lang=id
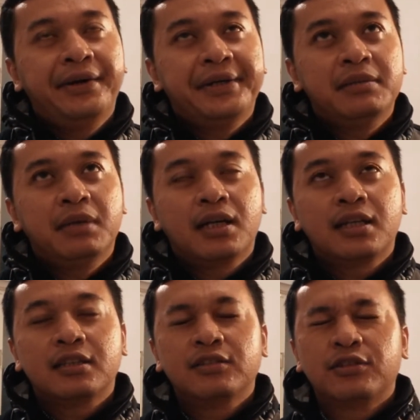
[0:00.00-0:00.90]
eh, bahkan
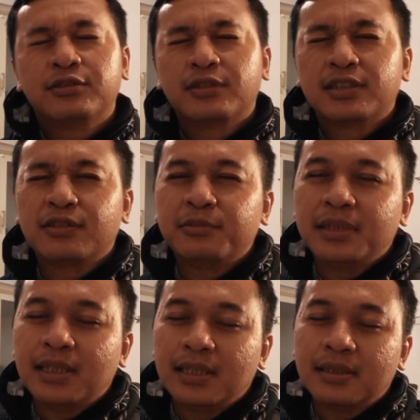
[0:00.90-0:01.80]
katanya George Lucas tuh
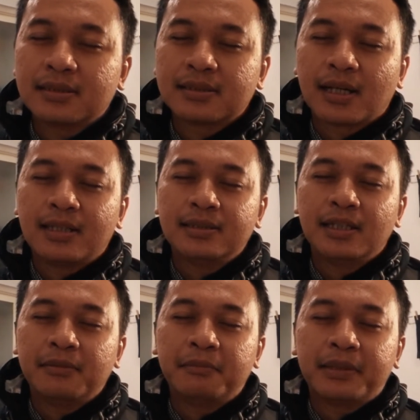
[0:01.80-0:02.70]
bikin
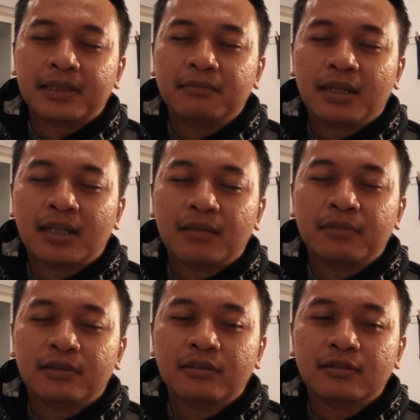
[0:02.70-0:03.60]
sengaja empat lima enam
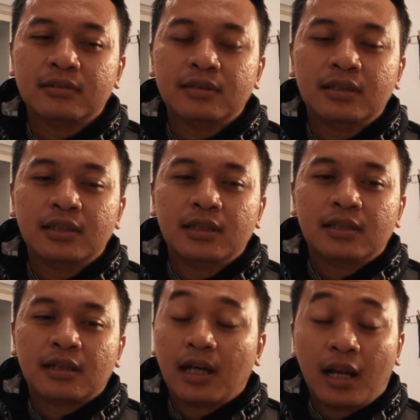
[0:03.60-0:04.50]
itu
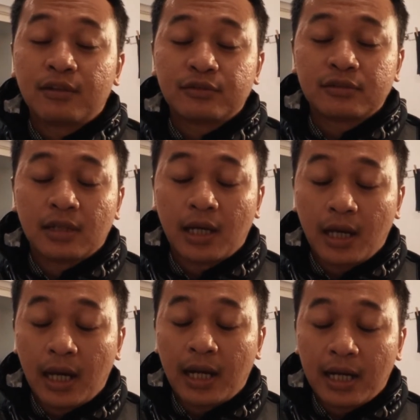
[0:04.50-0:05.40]
nggak langsung
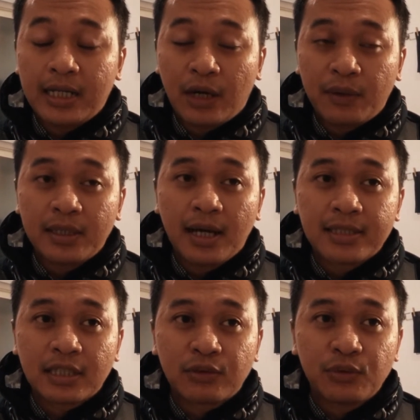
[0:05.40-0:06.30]
nggak nggak diawali
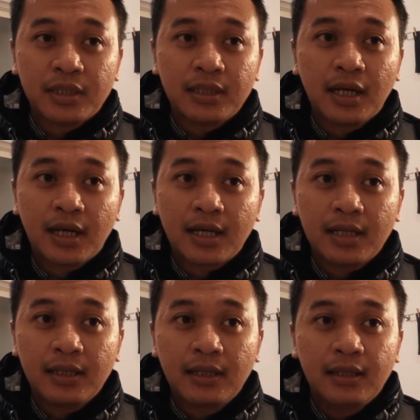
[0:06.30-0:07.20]
dengan satu dua tiga
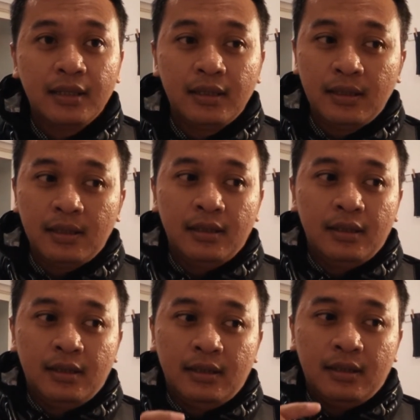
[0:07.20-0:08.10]
karena
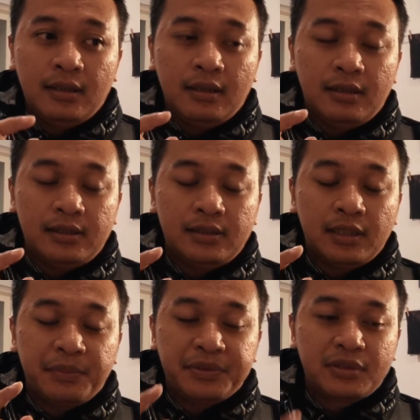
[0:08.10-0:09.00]
Eh,
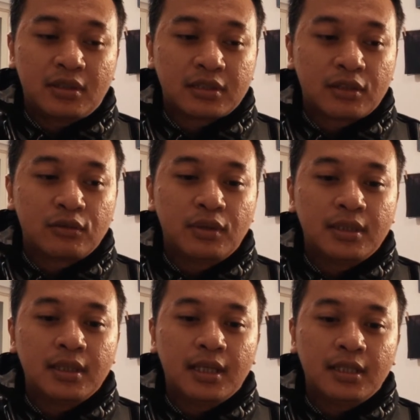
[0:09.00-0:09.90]
episode yang
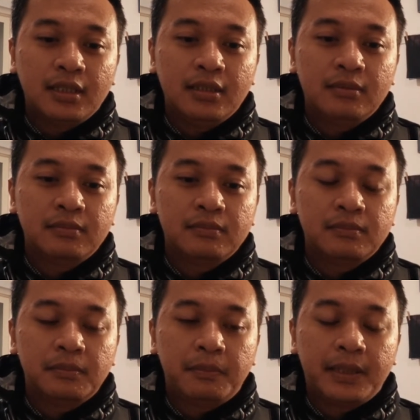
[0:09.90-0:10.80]
tiga ini
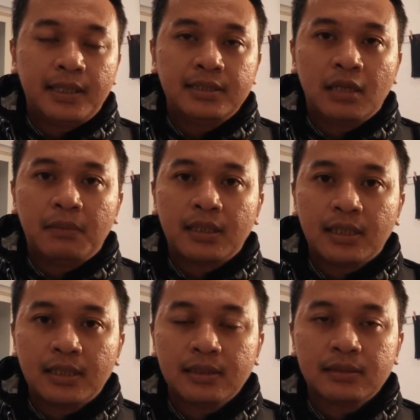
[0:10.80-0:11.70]
pada
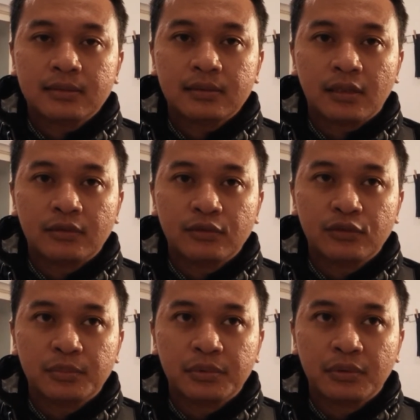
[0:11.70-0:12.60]
zamannya tahun
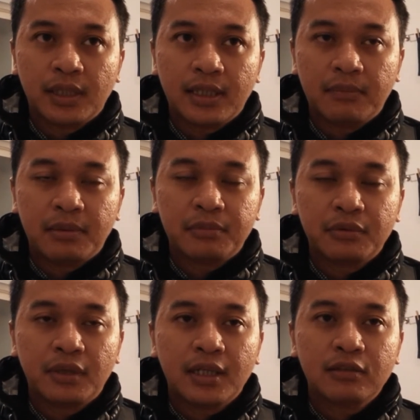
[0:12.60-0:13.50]
70-an
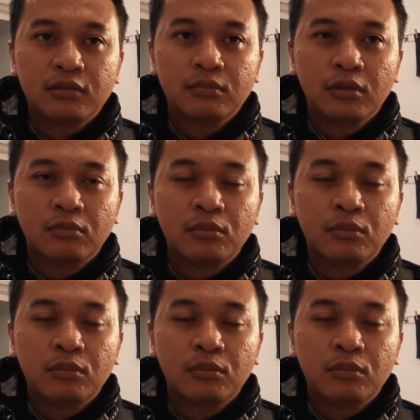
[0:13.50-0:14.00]
80-an itu belum